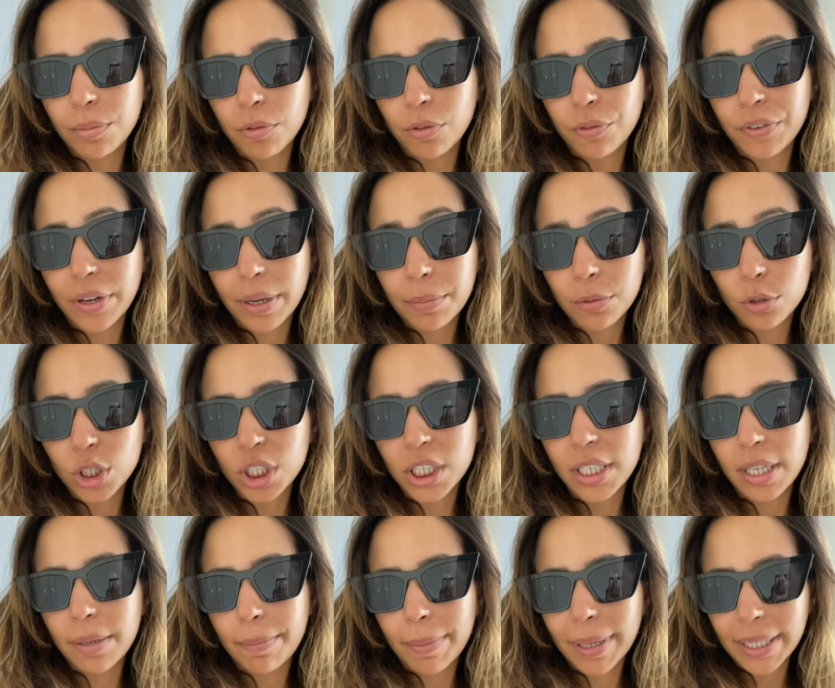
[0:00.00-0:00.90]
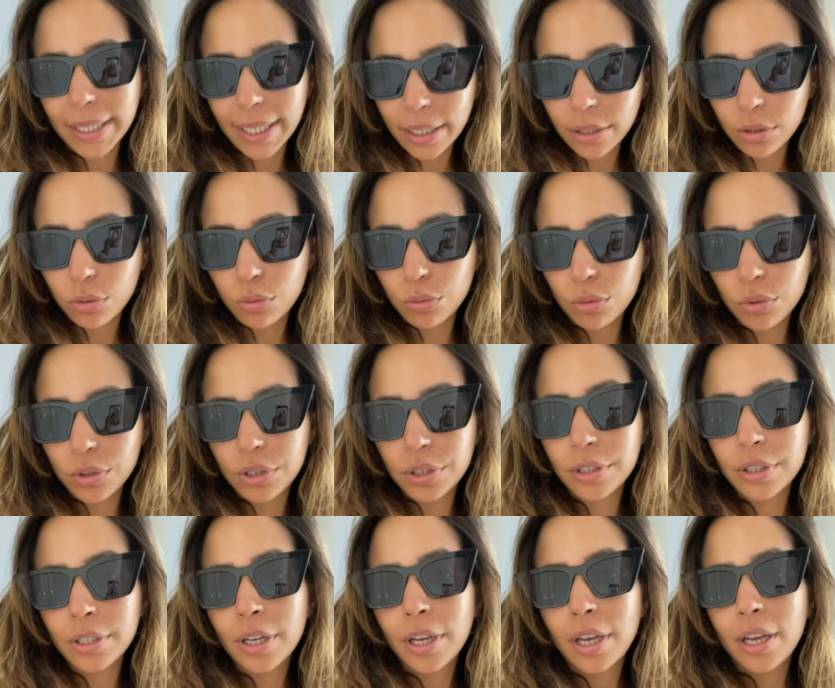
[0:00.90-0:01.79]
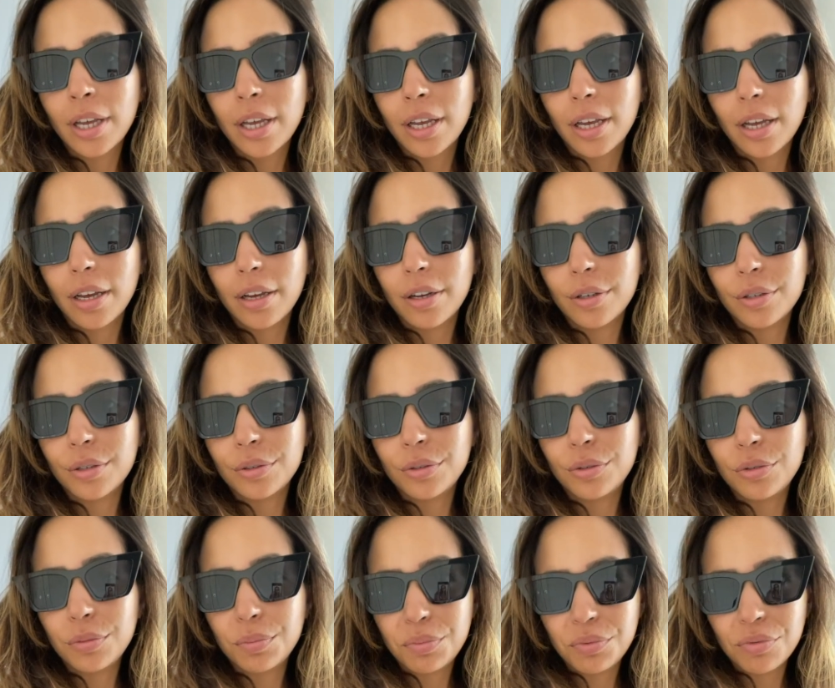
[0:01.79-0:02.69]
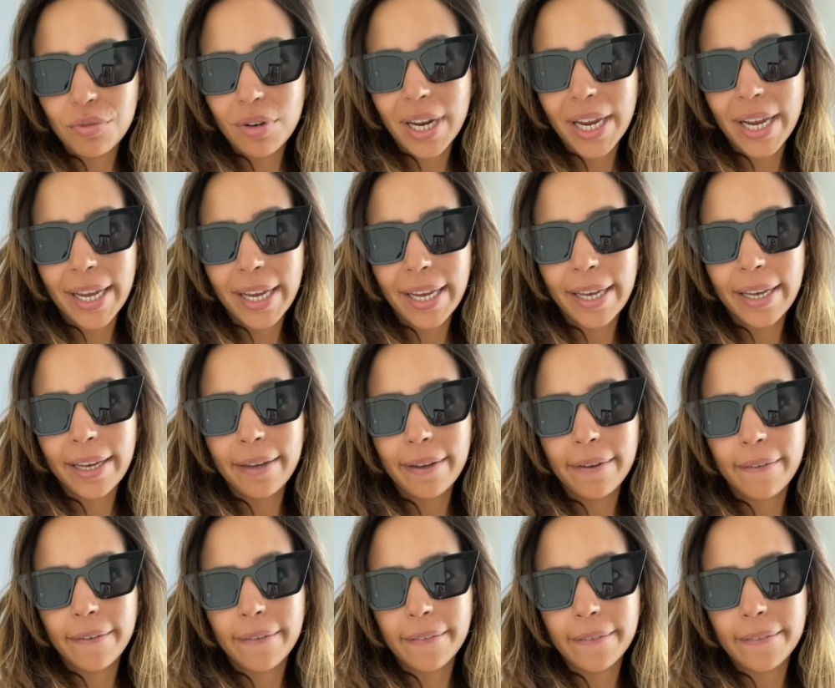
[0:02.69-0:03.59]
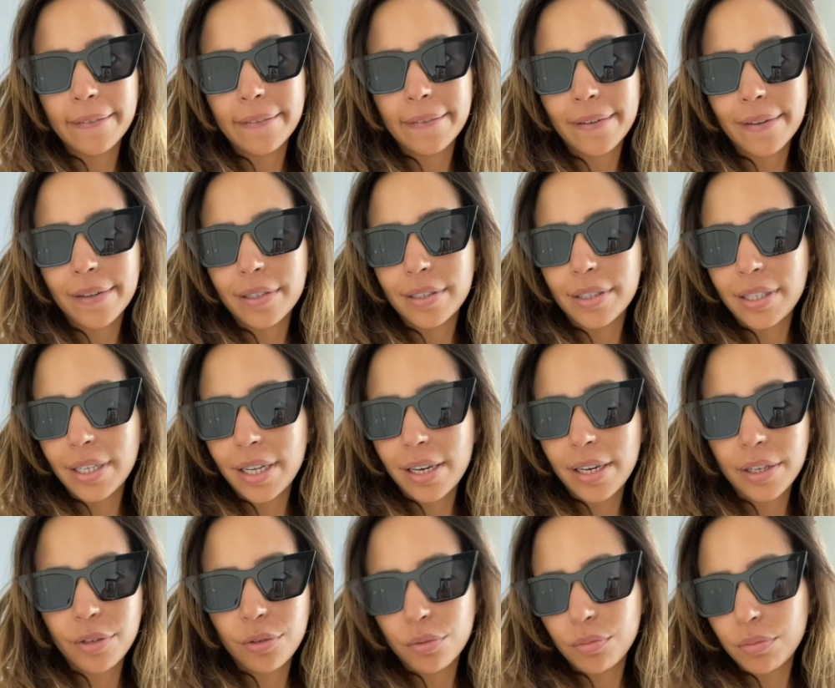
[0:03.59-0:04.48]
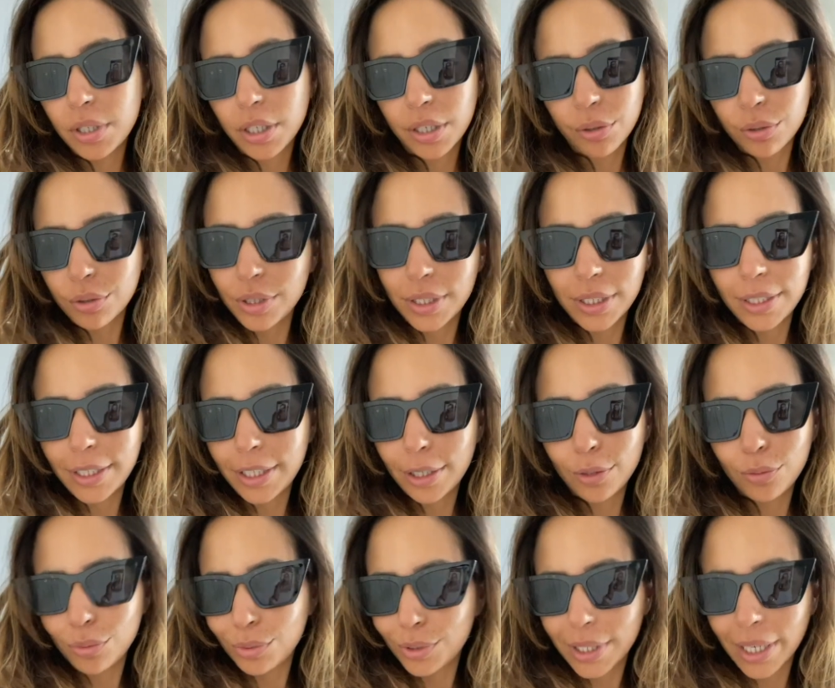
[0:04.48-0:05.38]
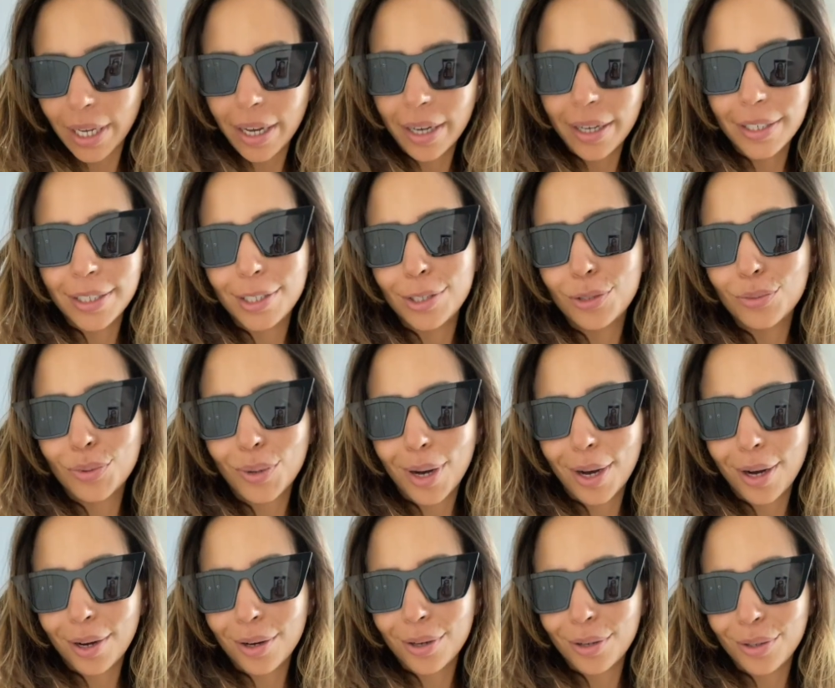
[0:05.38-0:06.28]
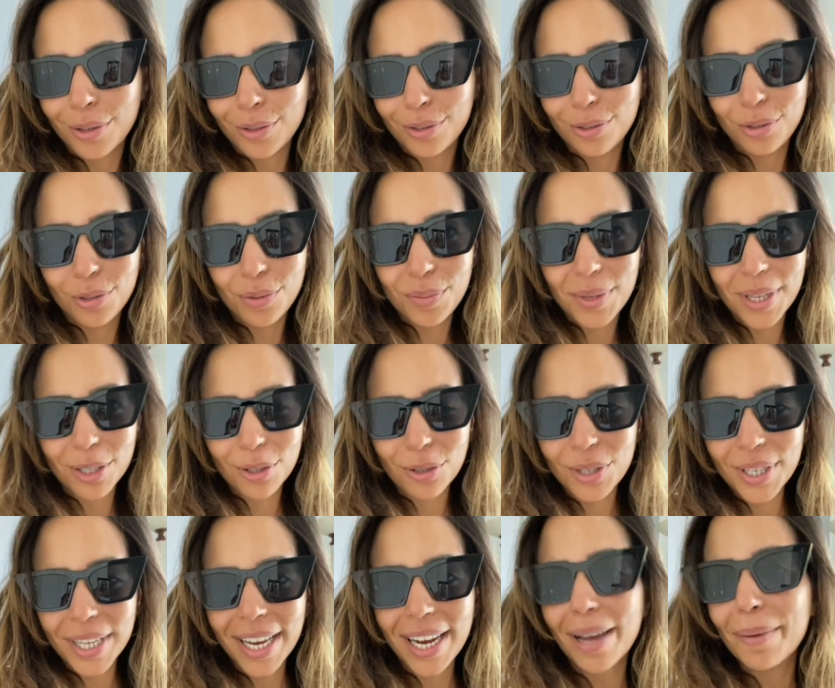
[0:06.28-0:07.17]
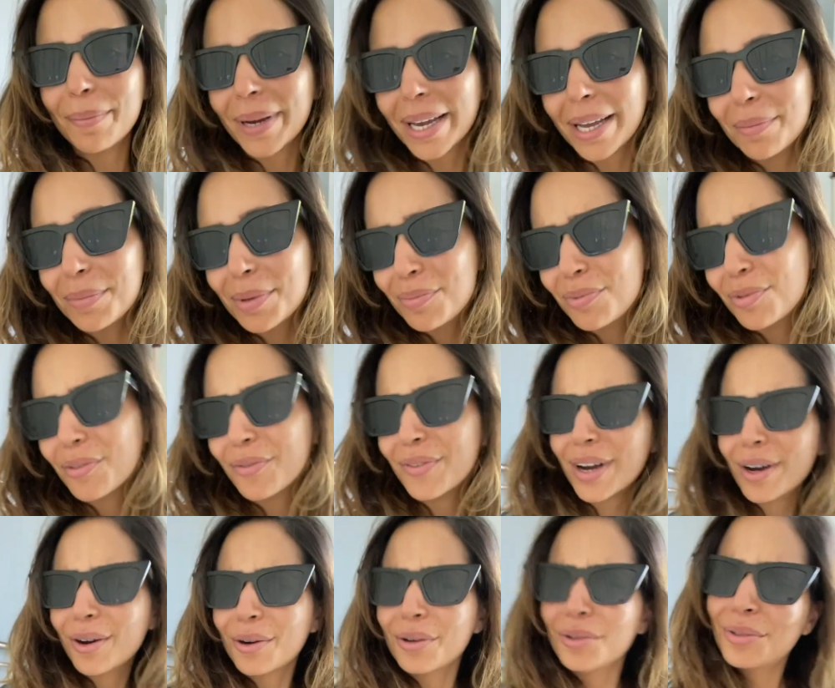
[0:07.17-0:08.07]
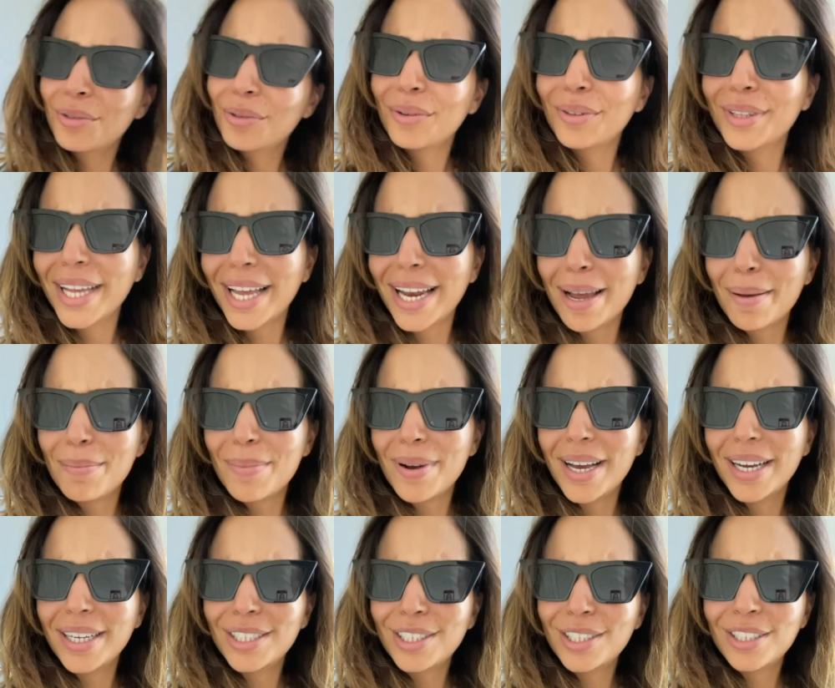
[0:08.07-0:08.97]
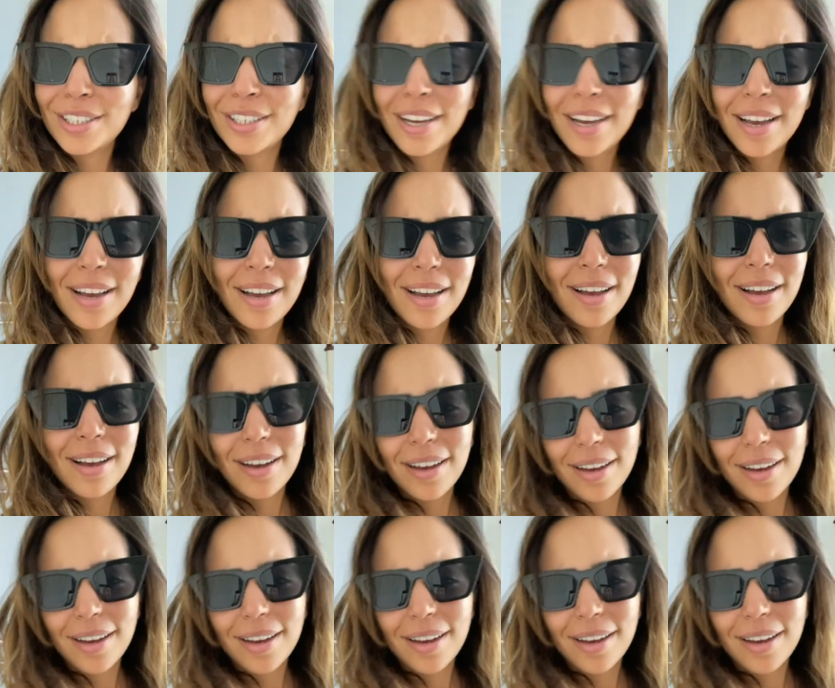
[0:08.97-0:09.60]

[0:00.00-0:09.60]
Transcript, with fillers: Je vais, on va manger des patates douces, euh, du poulet, euh, des légumes, des crudités, tout ça, histoire de bien tenir l'après-midi. Et puis, on va retourner à la plage.